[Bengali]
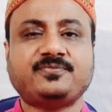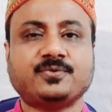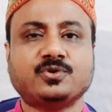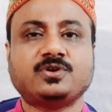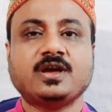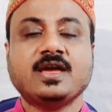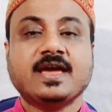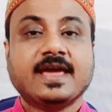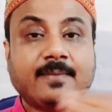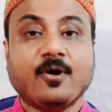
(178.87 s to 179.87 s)
ফুড
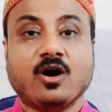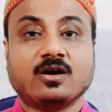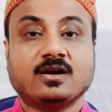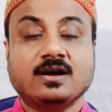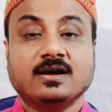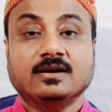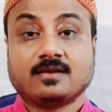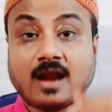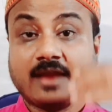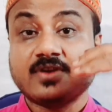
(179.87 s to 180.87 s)
এবং
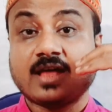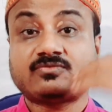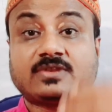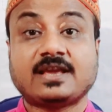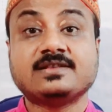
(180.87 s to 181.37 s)
রান্নার তেল